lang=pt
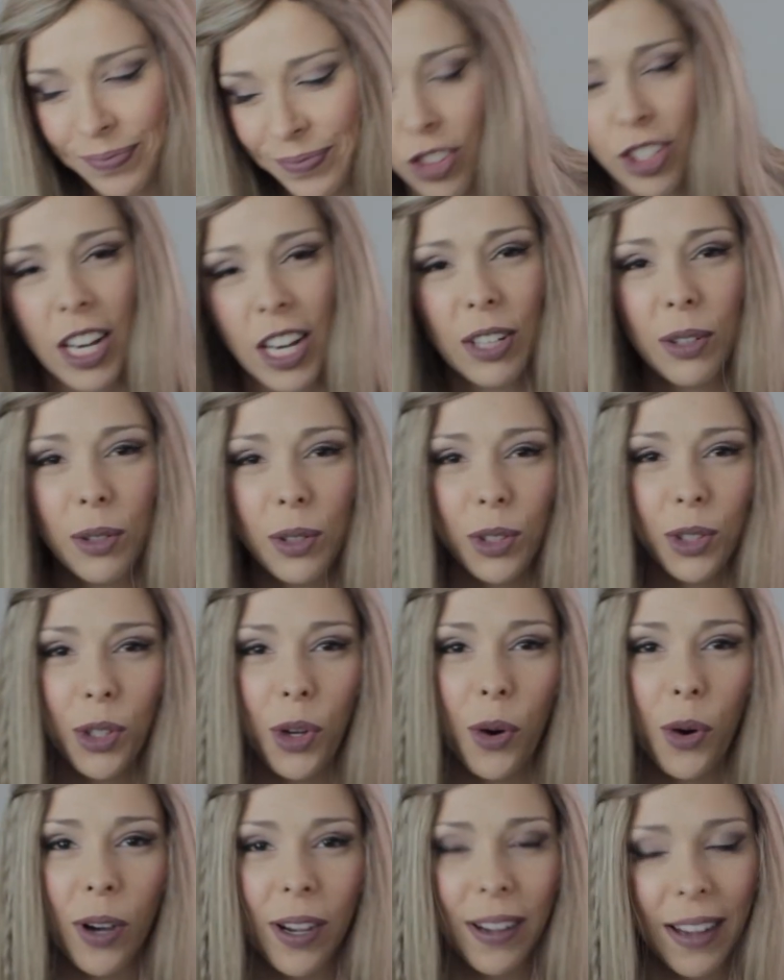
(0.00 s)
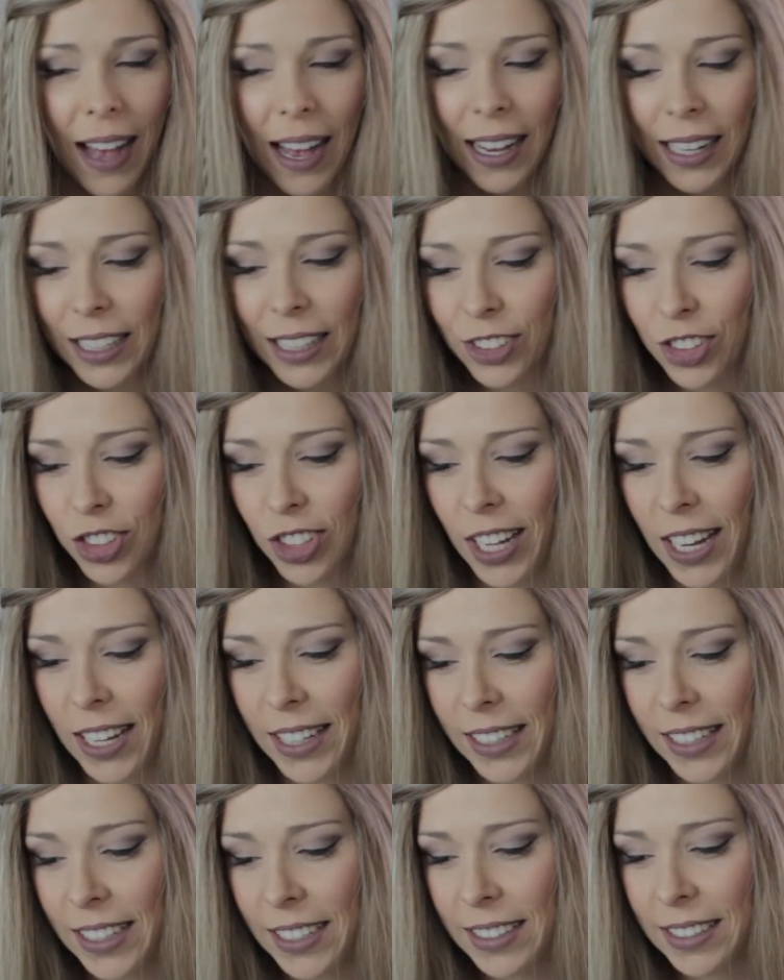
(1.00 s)
Já grudou caca de
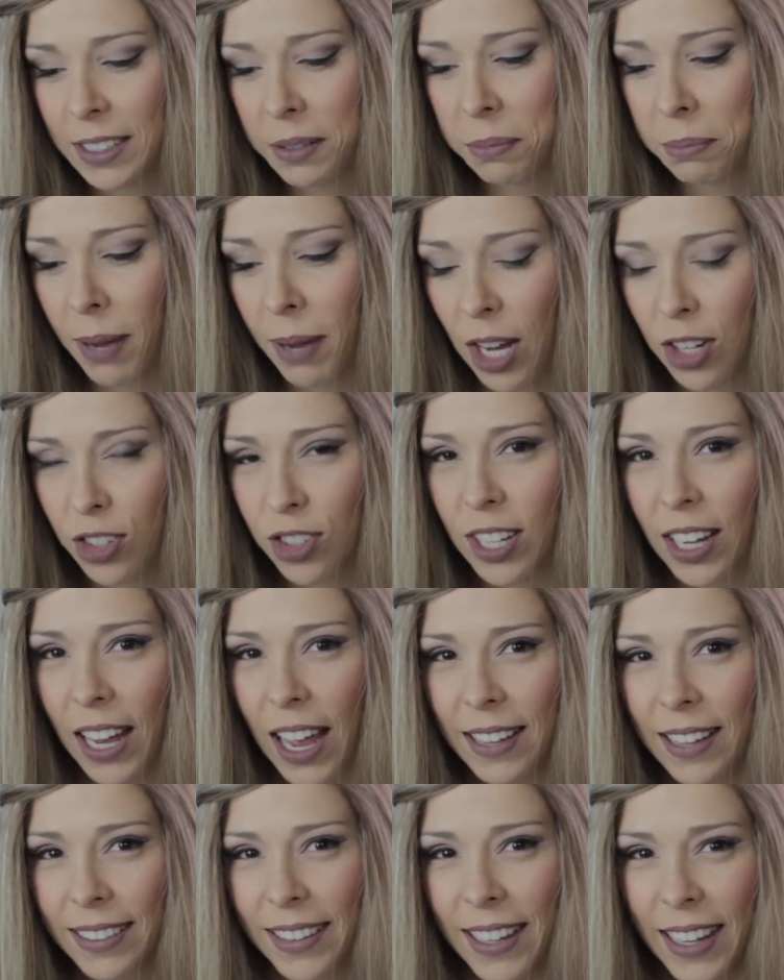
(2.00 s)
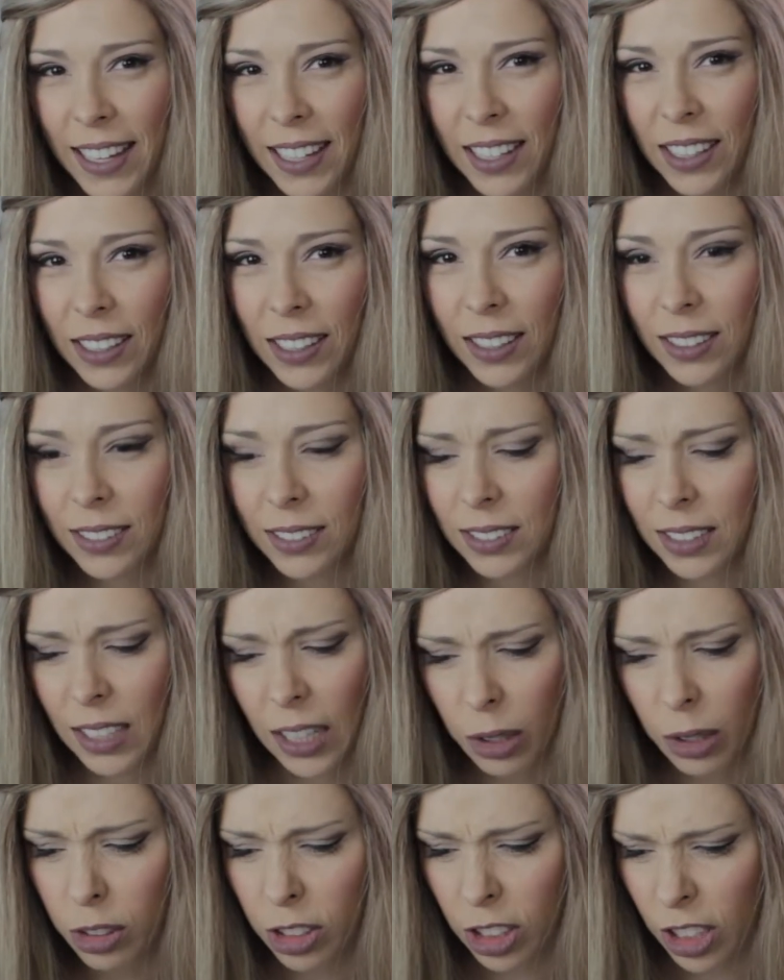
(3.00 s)
nariz embaixo da cadeira?
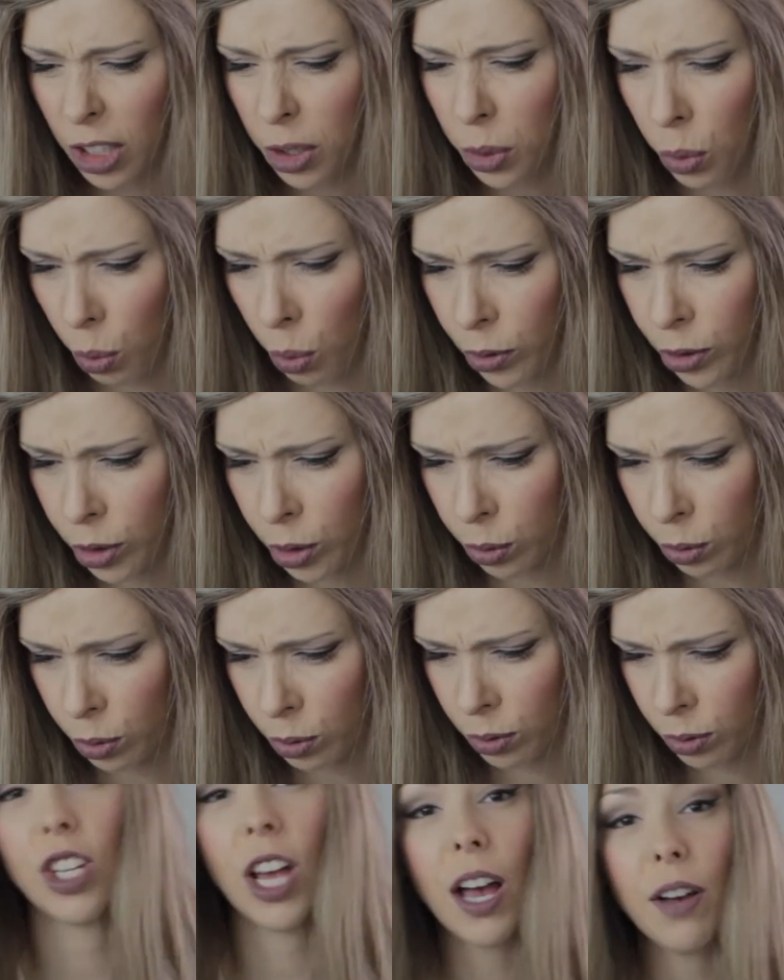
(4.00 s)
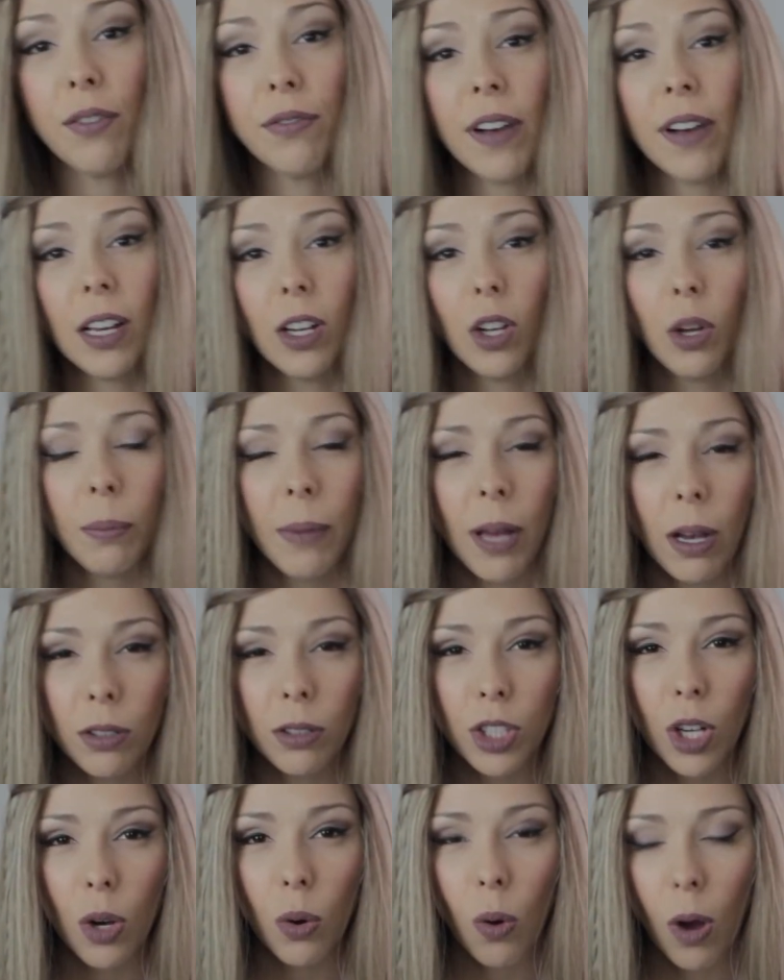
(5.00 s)
Não, que nojo. Já falou
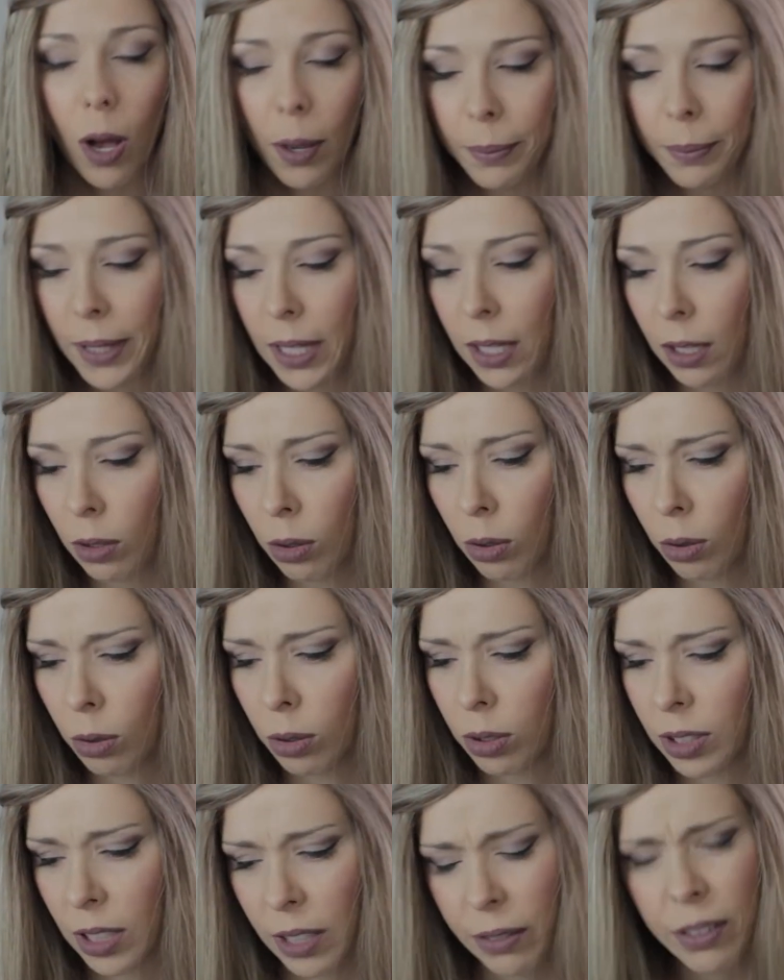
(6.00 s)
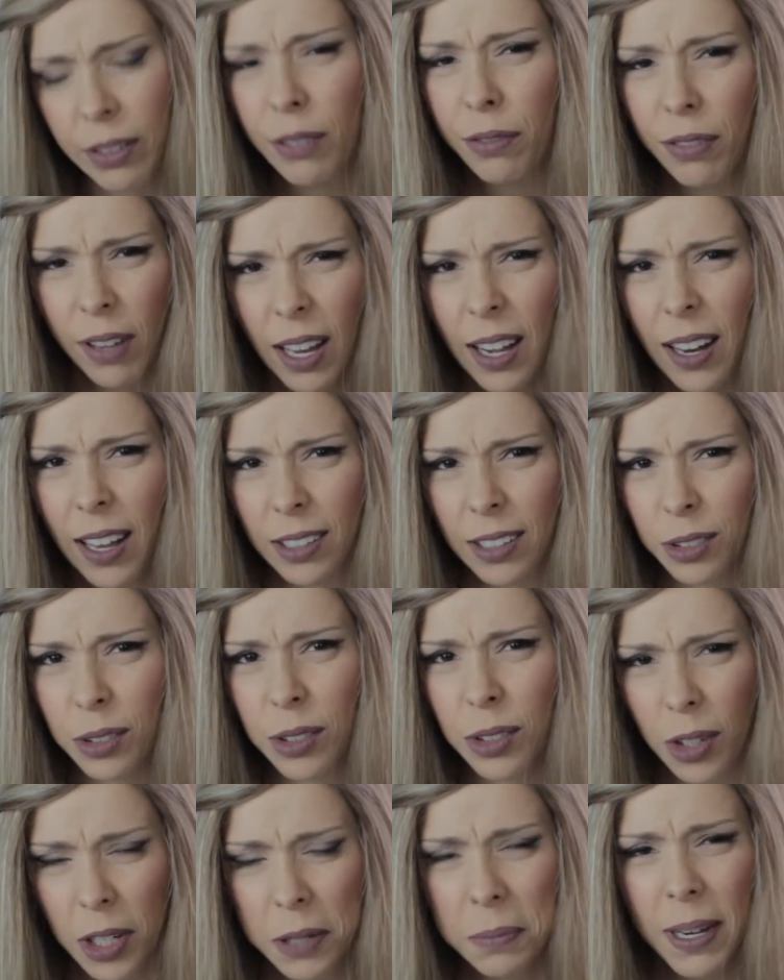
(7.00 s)
mal de algum amigo? Deve ter falado,
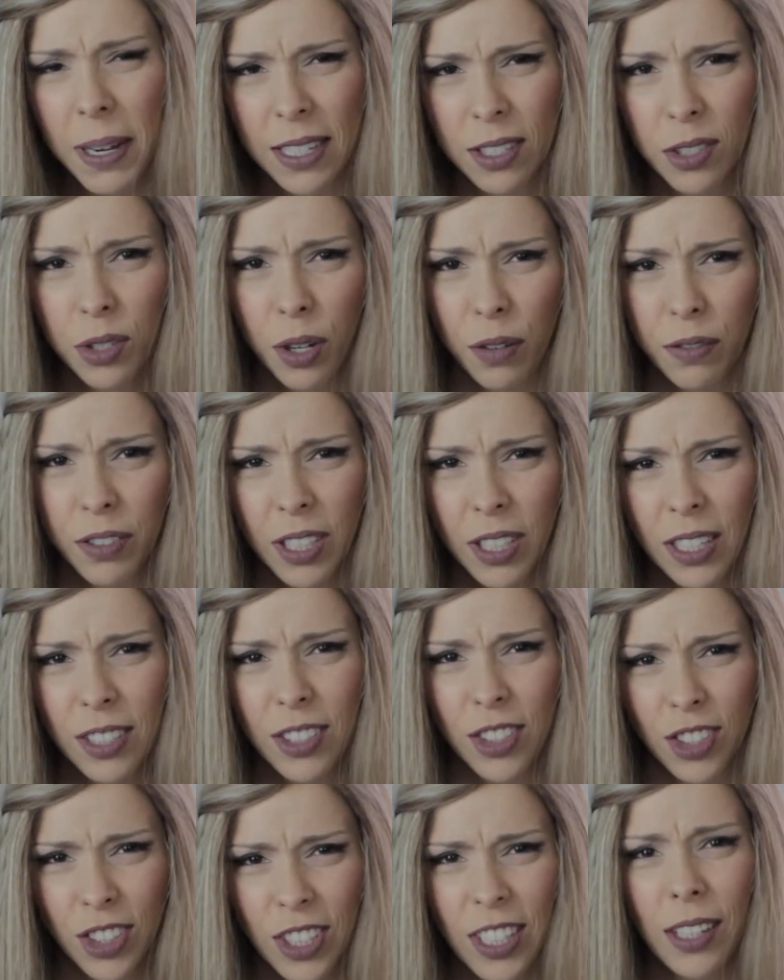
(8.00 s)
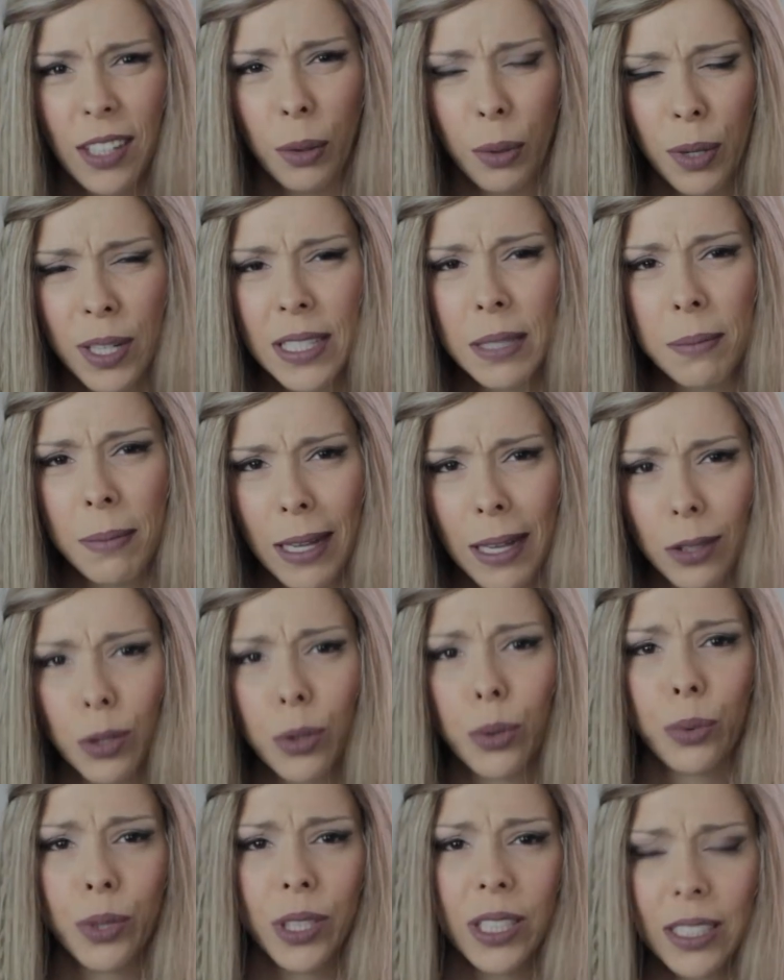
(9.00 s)
quando eu era mais nova, né, gente? Que coisa
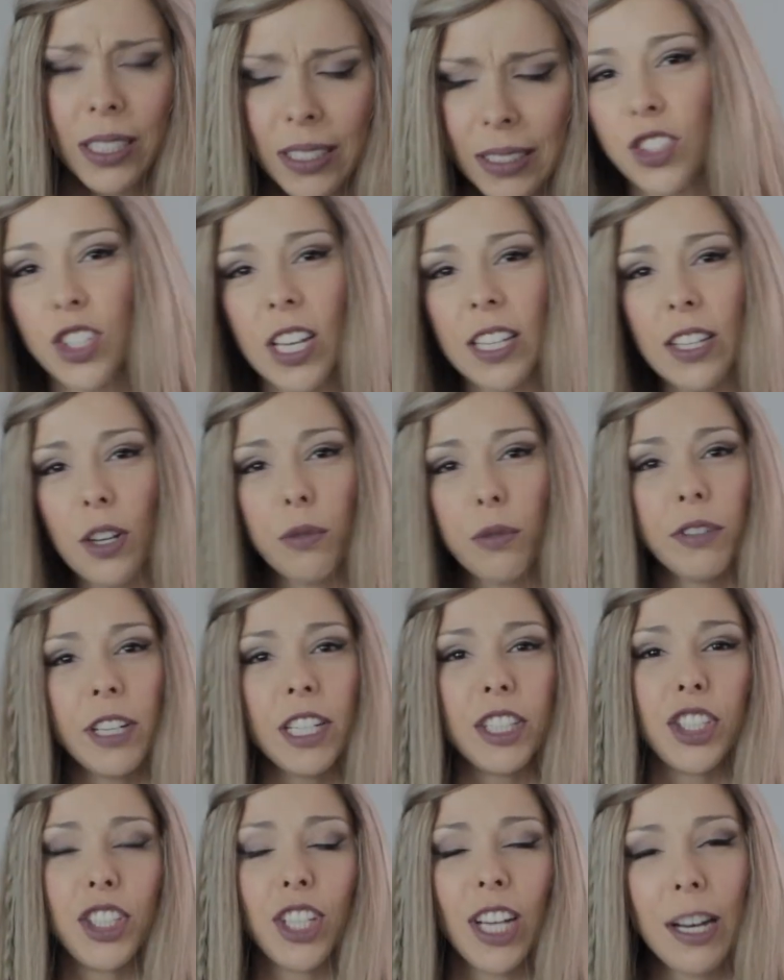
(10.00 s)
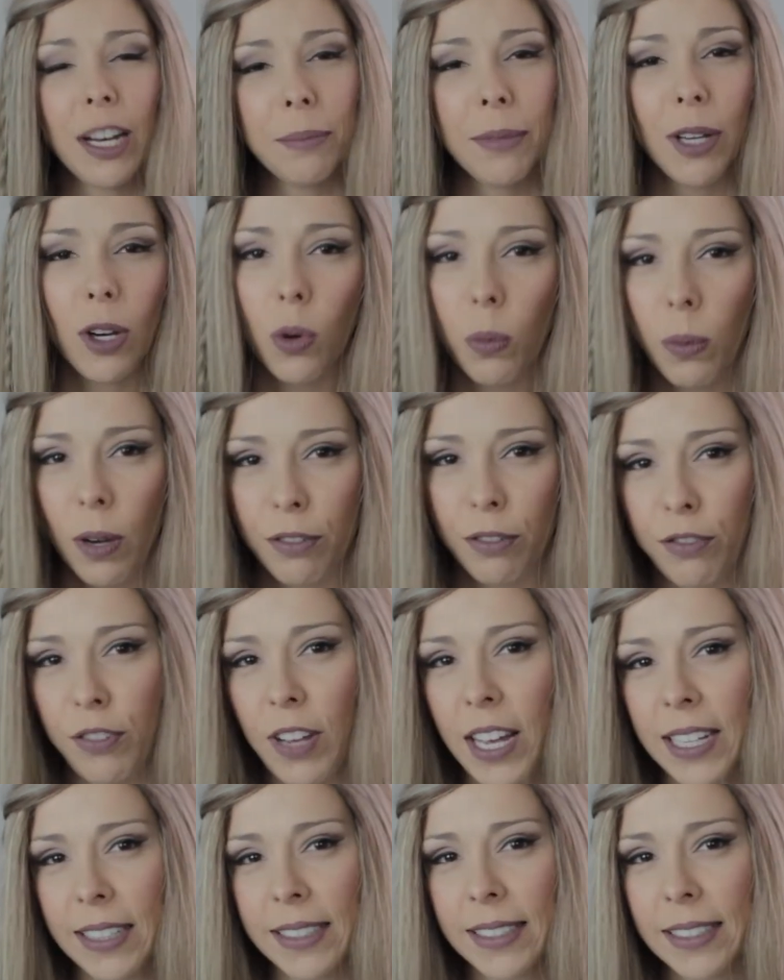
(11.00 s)
imatura. Já deu vexame em alguma
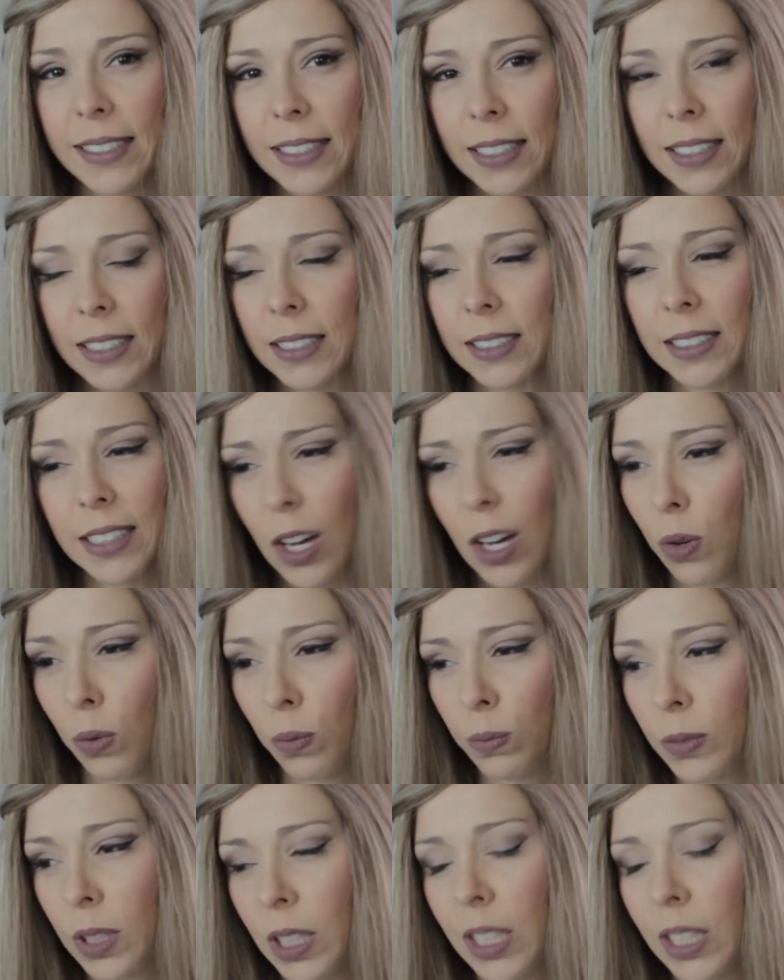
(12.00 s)
festa? Não.